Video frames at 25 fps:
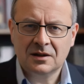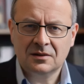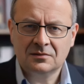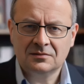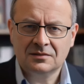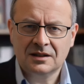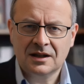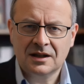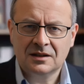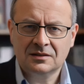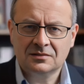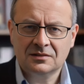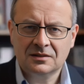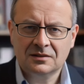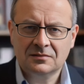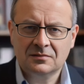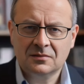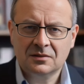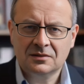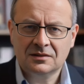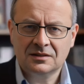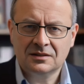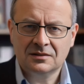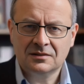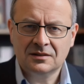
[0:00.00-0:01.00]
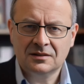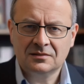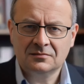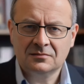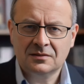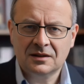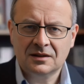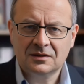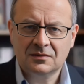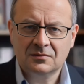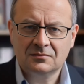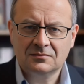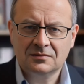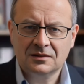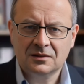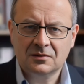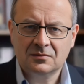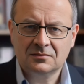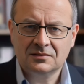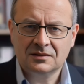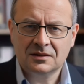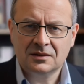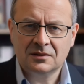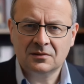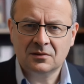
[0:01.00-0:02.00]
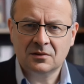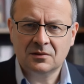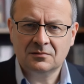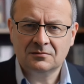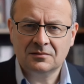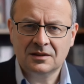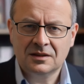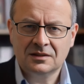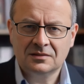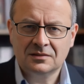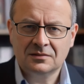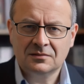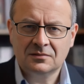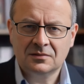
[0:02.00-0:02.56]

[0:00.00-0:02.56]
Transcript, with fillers: A o zaraźliwości tzw. Tak wirusa Korvax,